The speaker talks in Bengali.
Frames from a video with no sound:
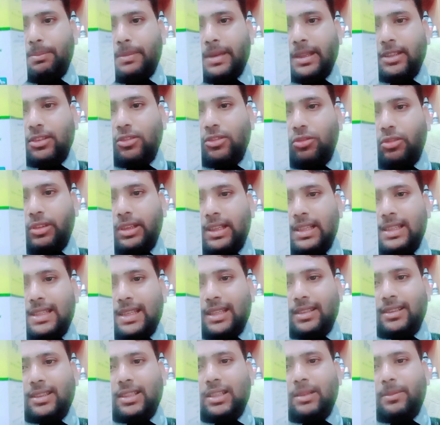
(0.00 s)
মাতোয়েল
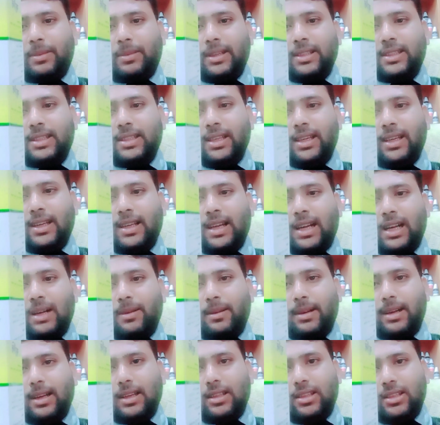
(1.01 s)
যাত্রাবাড়ি থেকে ঢাকা
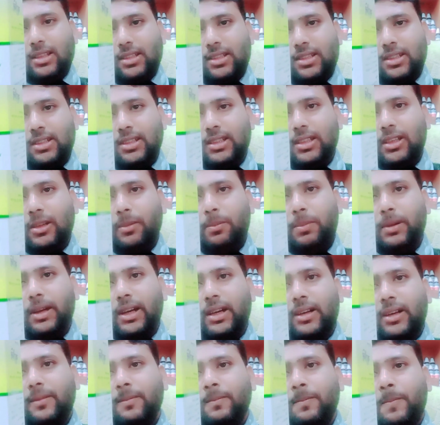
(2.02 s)
বাংলাদেশ
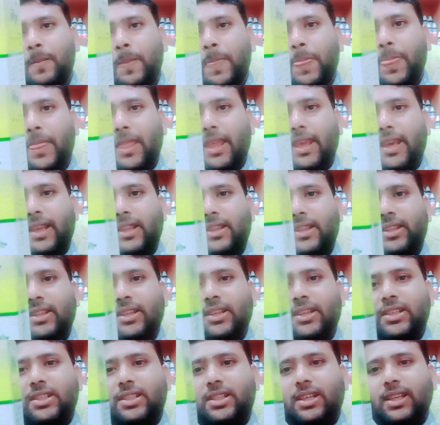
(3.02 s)
ডিপ্লেট এই
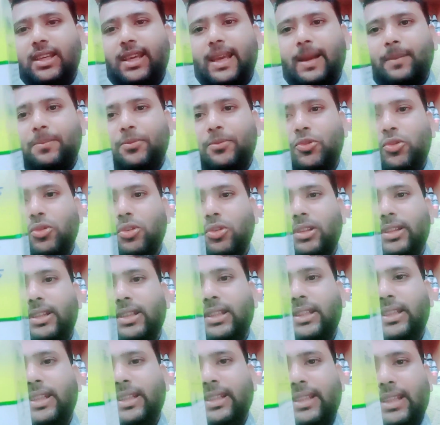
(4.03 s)
তিরিশটি ক্যাপসুল
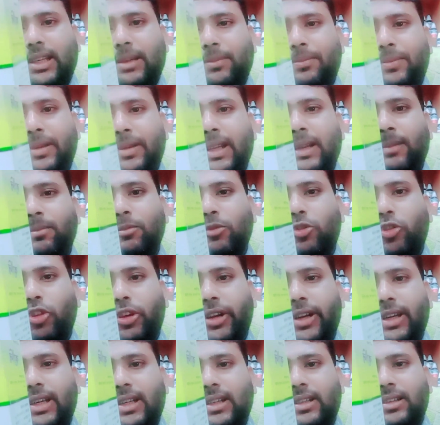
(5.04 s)
নিয়ে তারা ফিল্ম
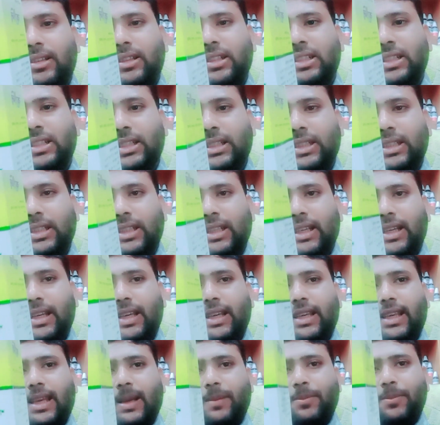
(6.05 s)
কোটেড
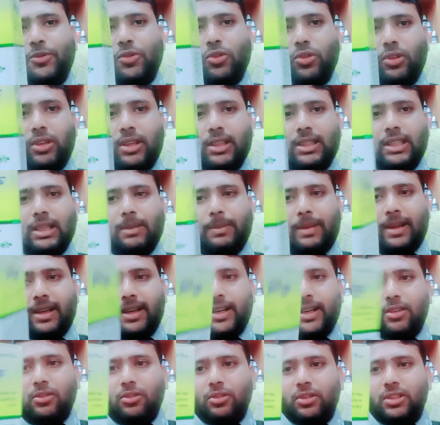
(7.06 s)
এই ক্যাপসুল নিয়ে তারা
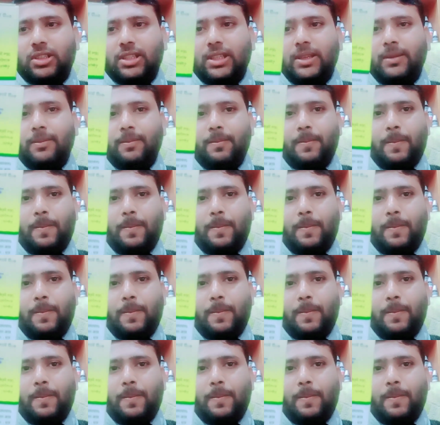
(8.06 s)
মার্কেট করছে